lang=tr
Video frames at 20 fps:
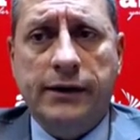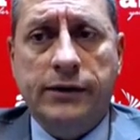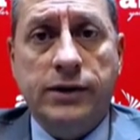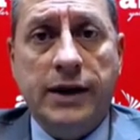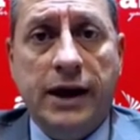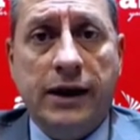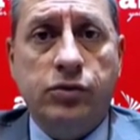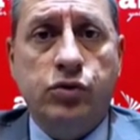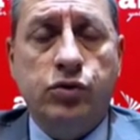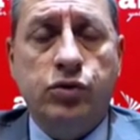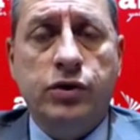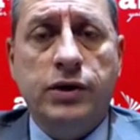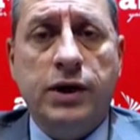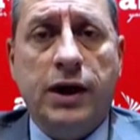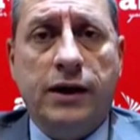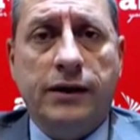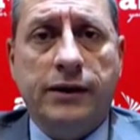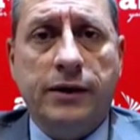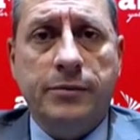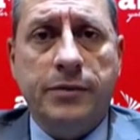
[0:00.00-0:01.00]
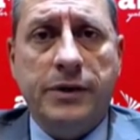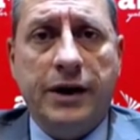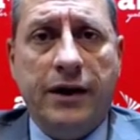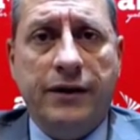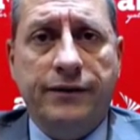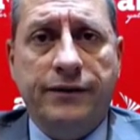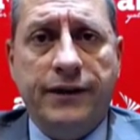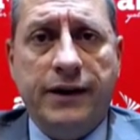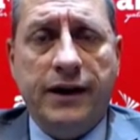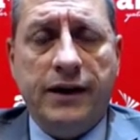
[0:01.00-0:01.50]
yani dünyada bir
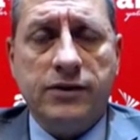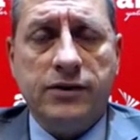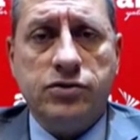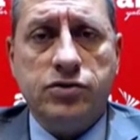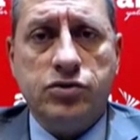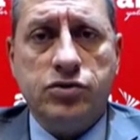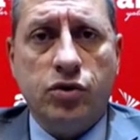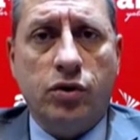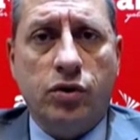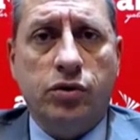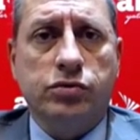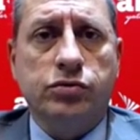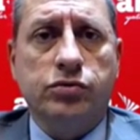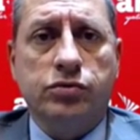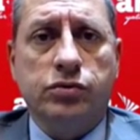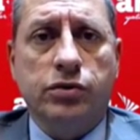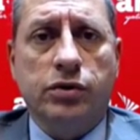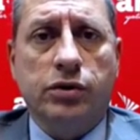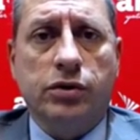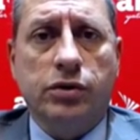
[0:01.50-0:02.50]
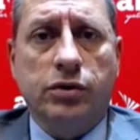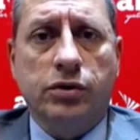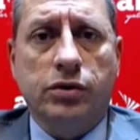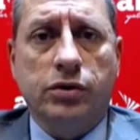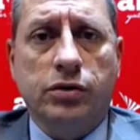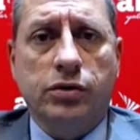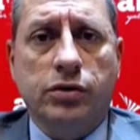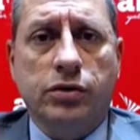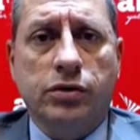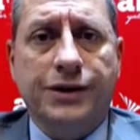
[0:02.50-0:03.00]
enflasyon e,
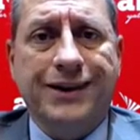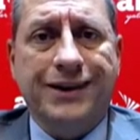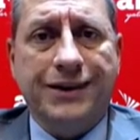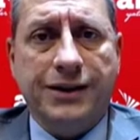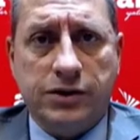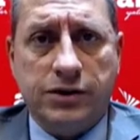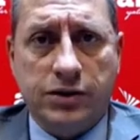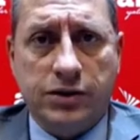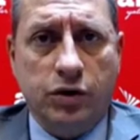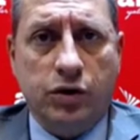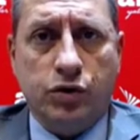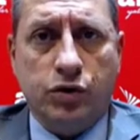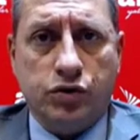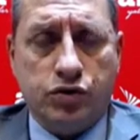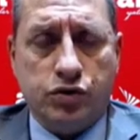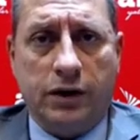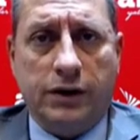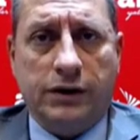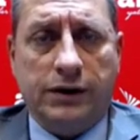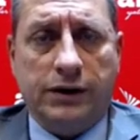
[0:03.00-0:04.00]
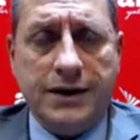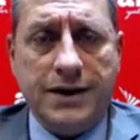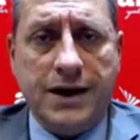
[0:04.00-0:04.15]
yaratılıyor şu anda.